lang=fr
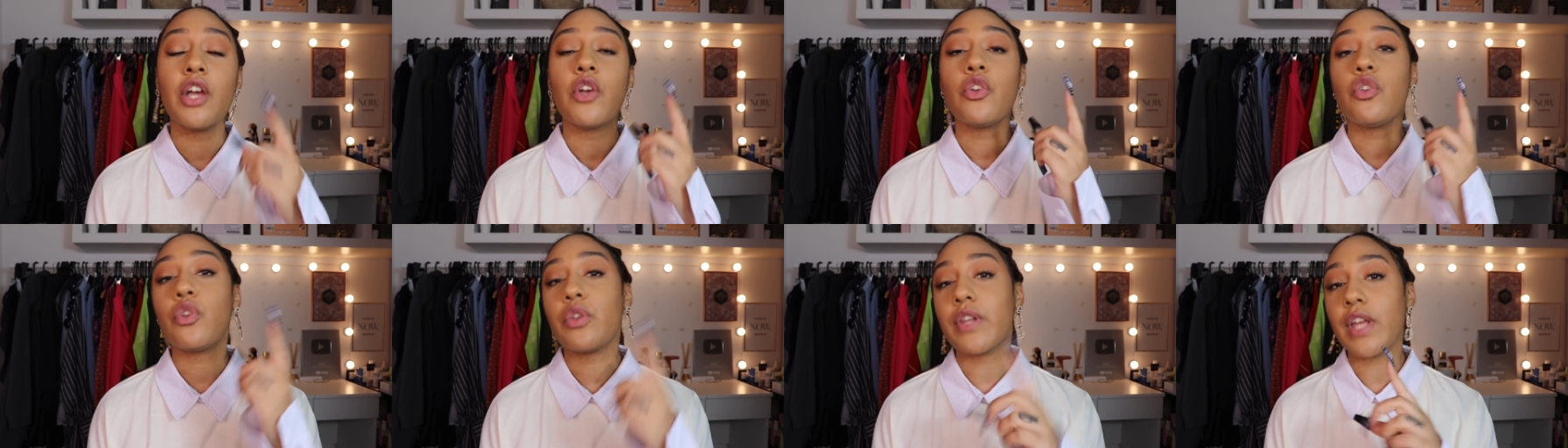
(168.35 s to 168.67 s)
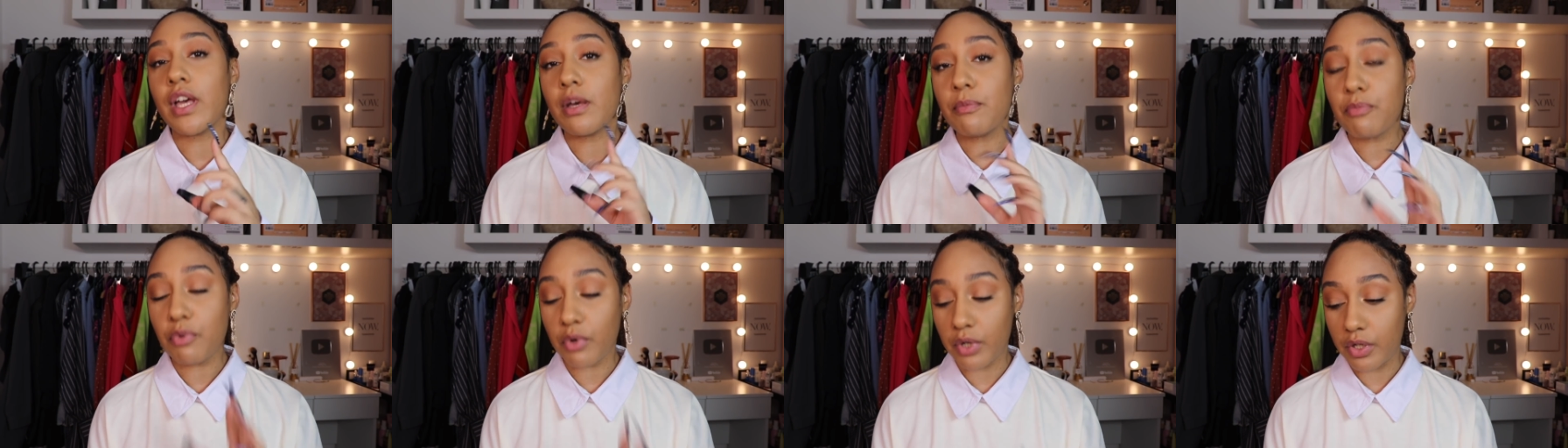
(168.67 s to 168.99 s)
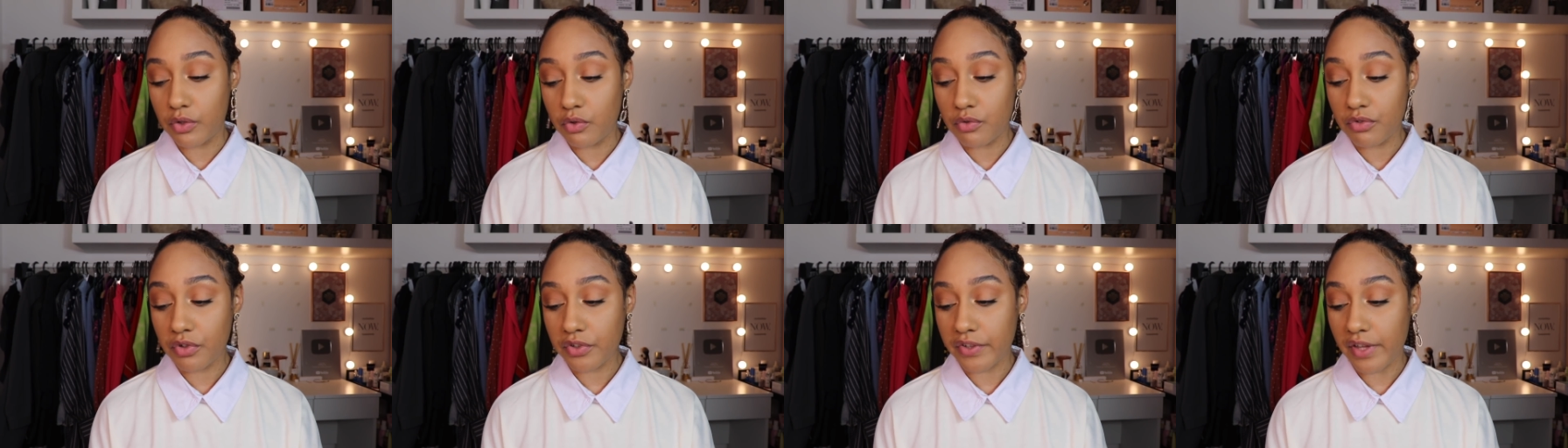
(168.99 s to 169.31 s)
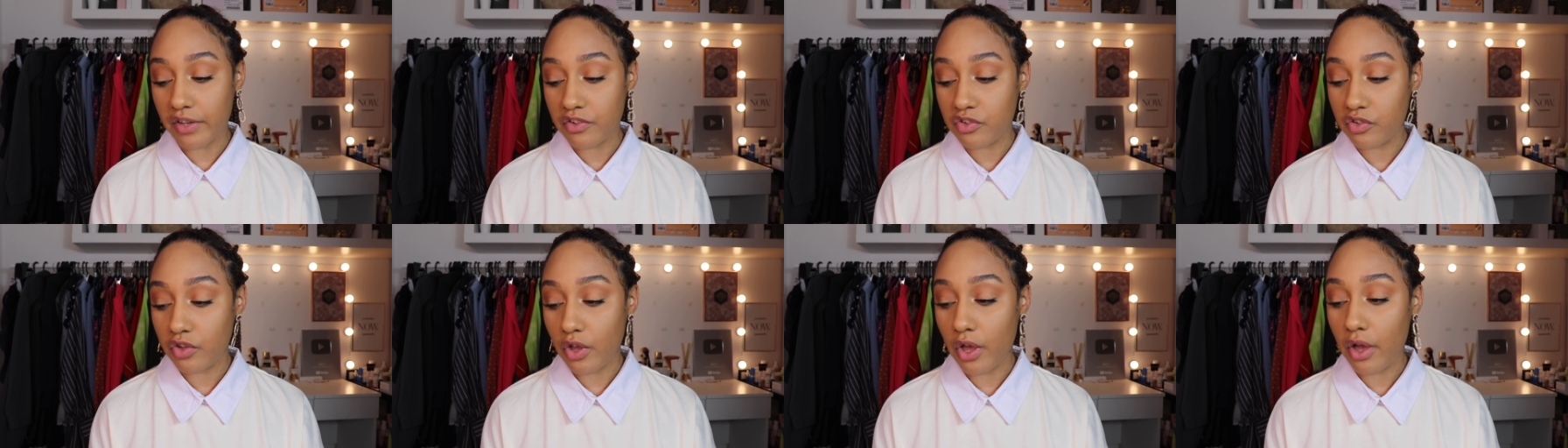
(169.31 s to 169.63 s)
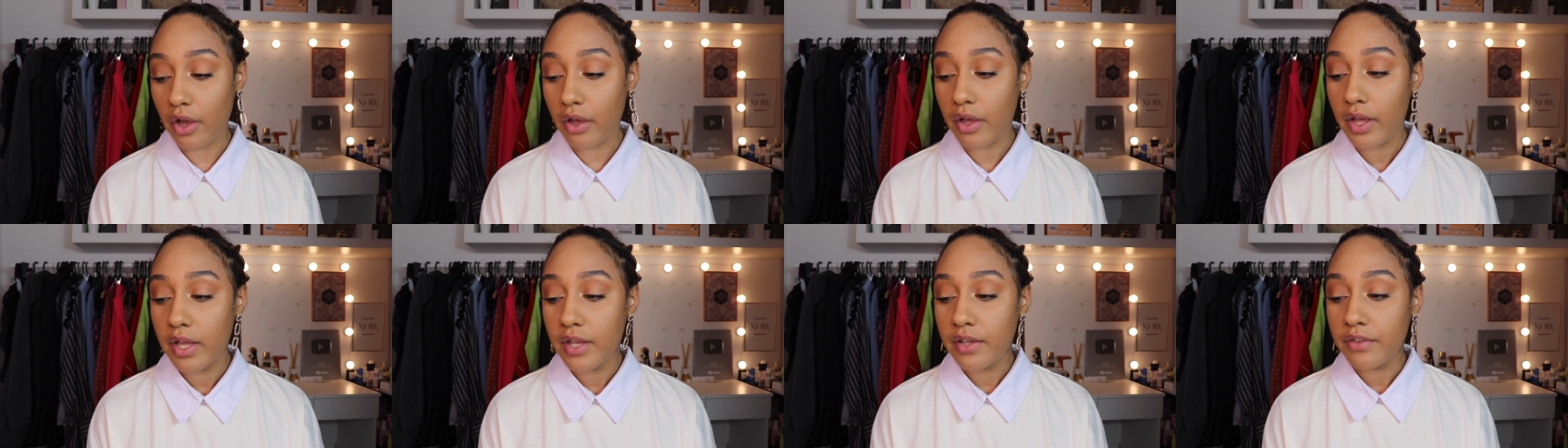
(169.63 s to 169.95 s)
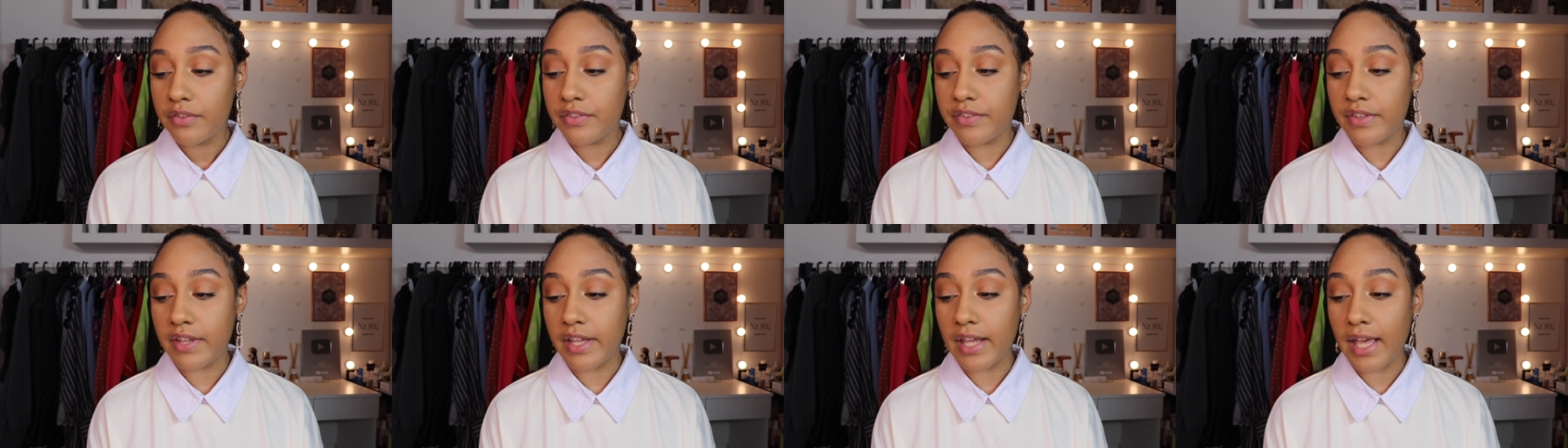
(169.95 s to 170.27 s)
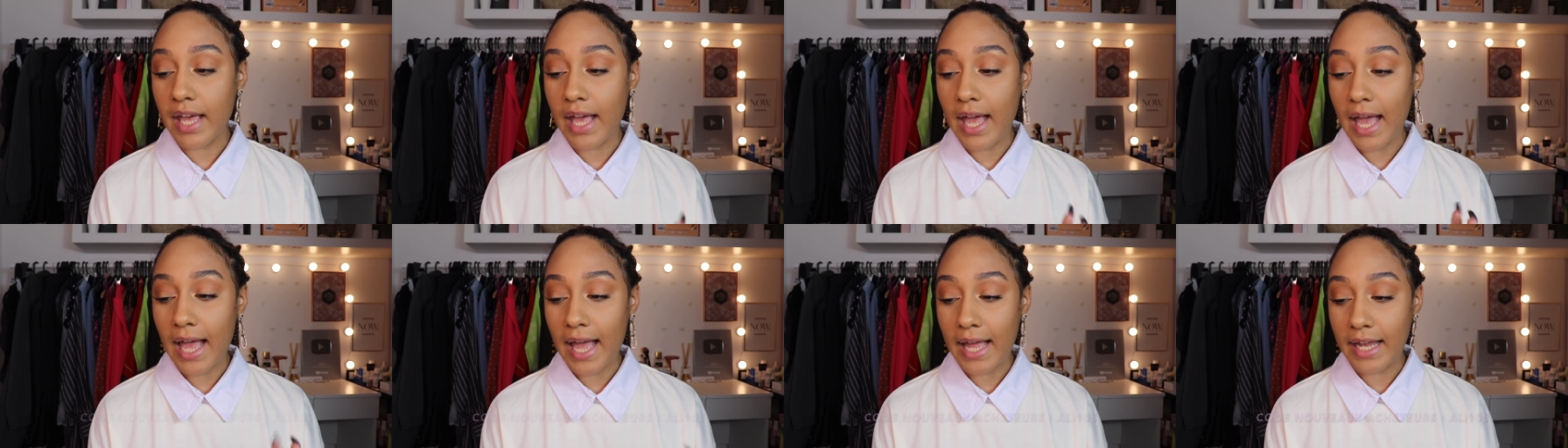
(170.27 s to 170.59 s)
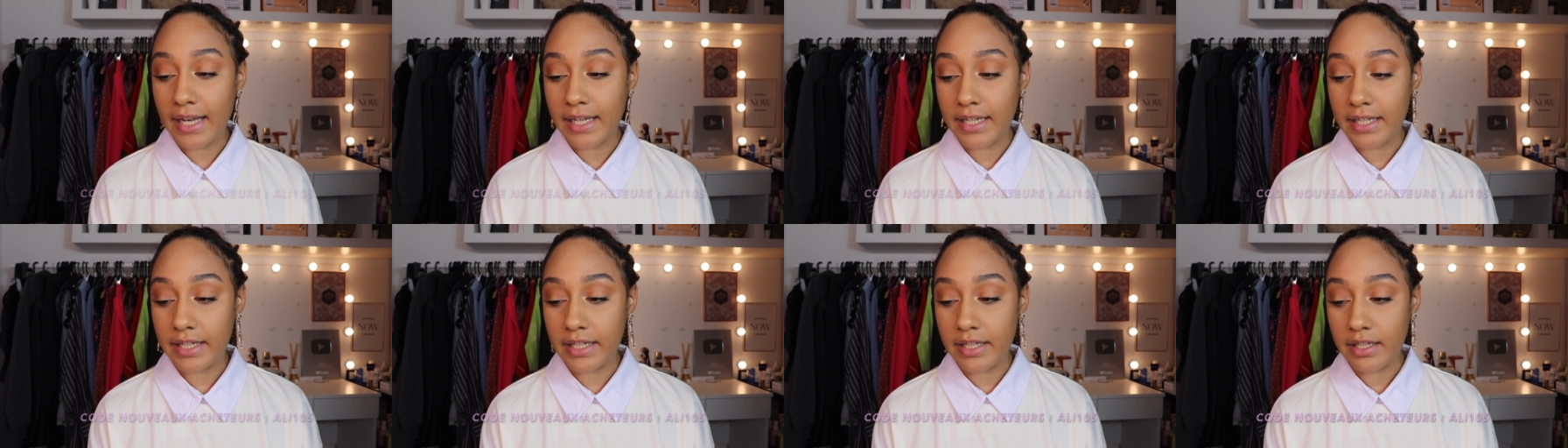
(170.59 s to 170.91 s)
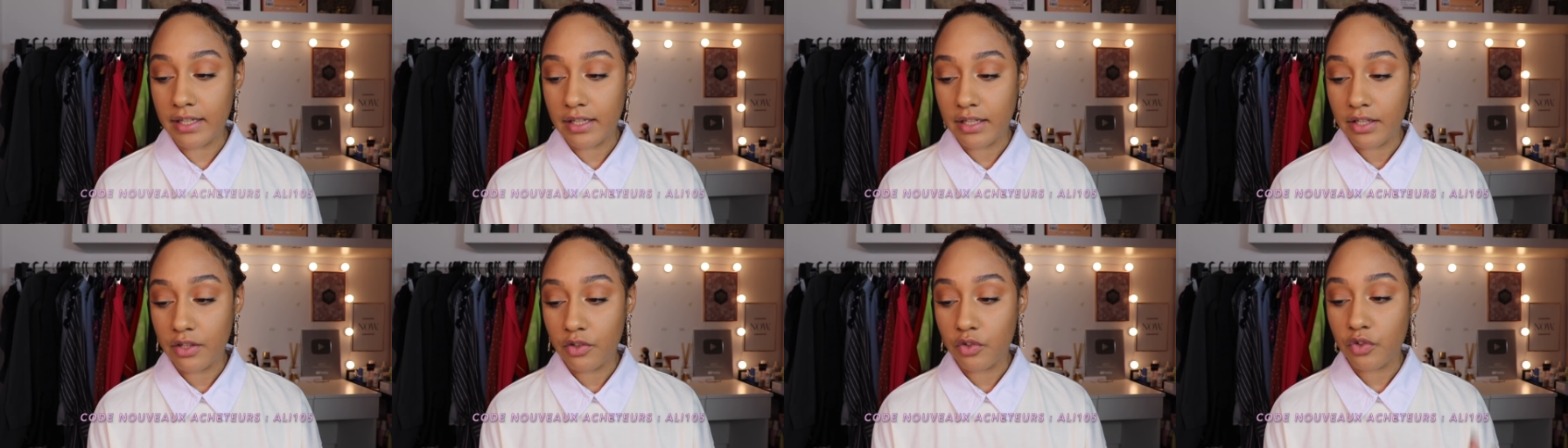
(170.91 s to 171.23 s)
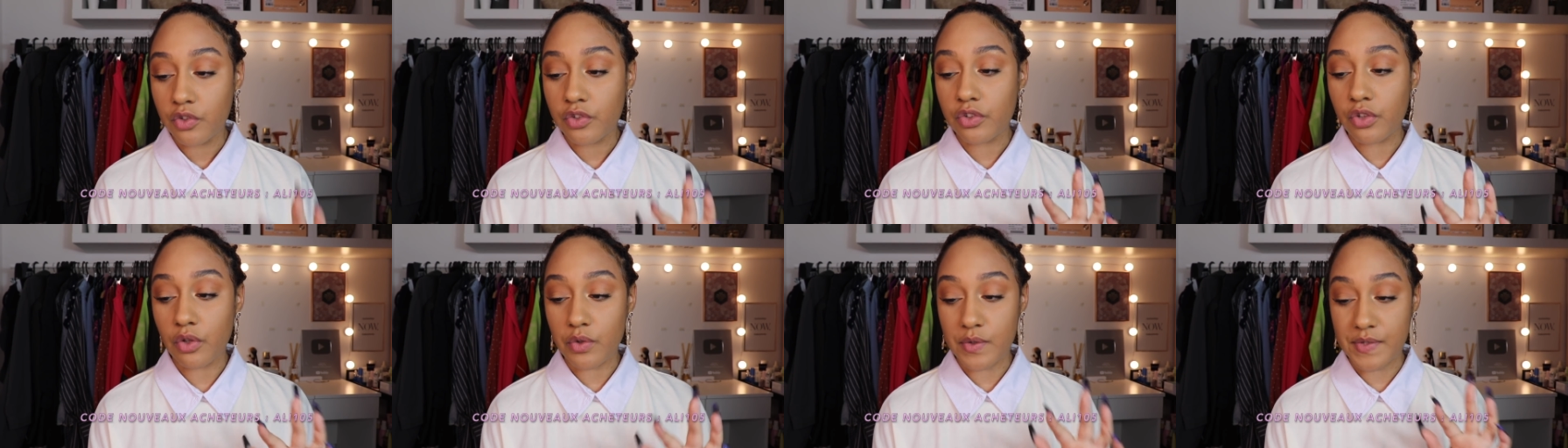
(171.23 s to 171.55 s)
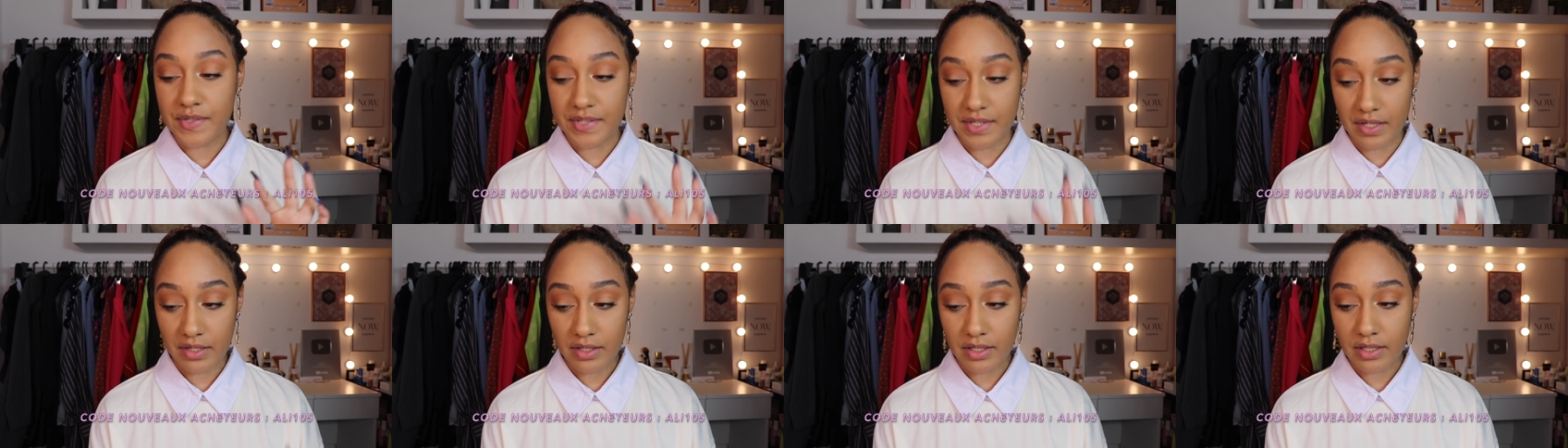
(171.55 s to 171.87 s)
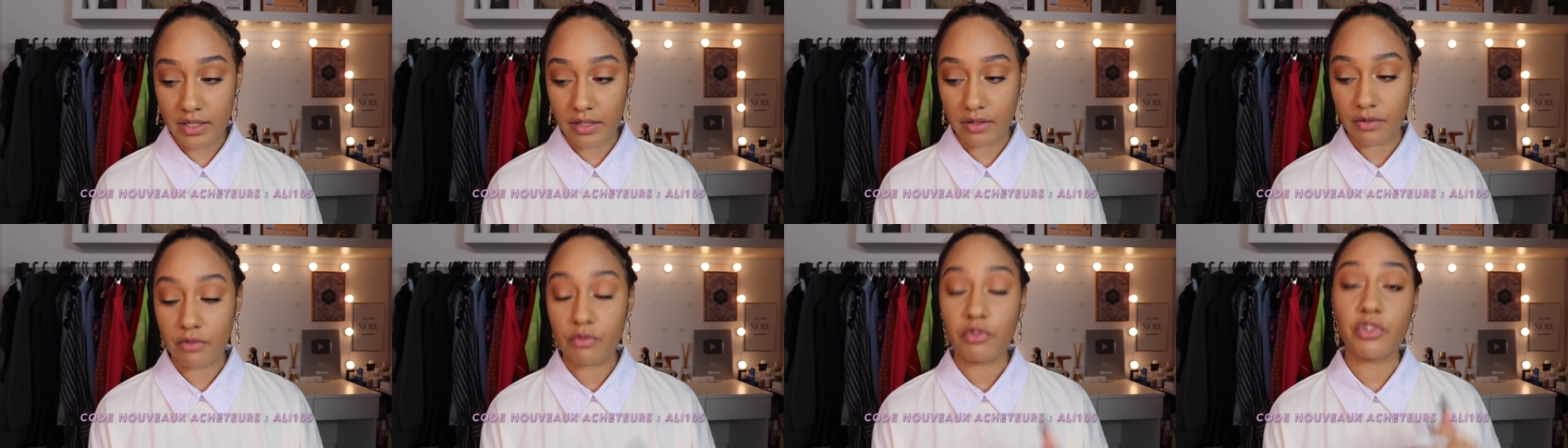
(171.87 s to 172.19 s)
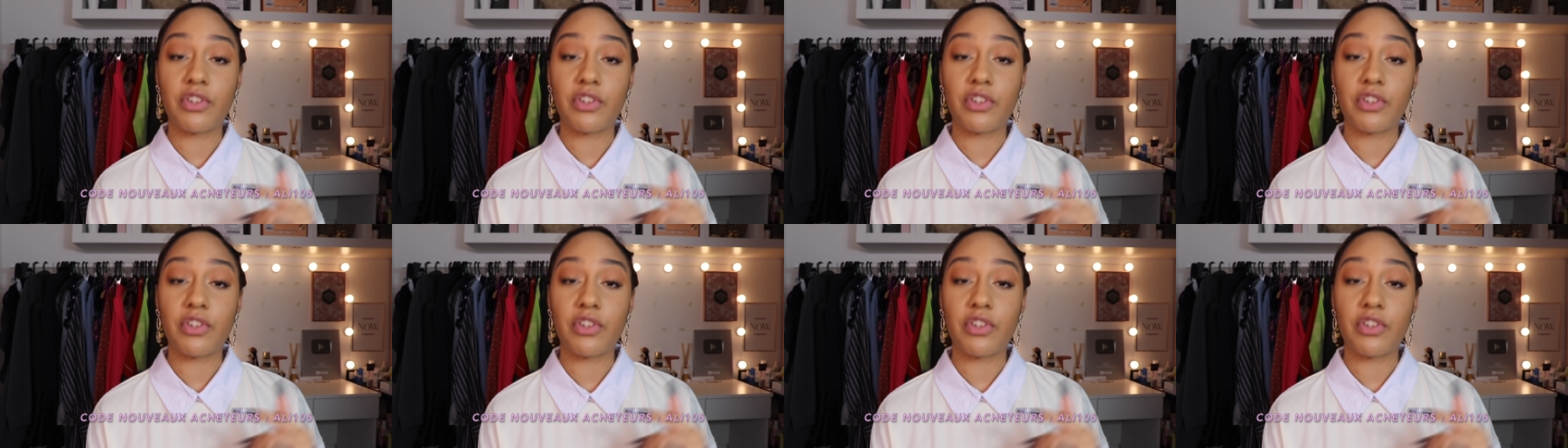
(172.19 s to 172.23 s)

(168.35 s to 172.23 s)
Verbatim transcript: Il y en a un pour les nouveaux acheteurs, c'est Ali 105.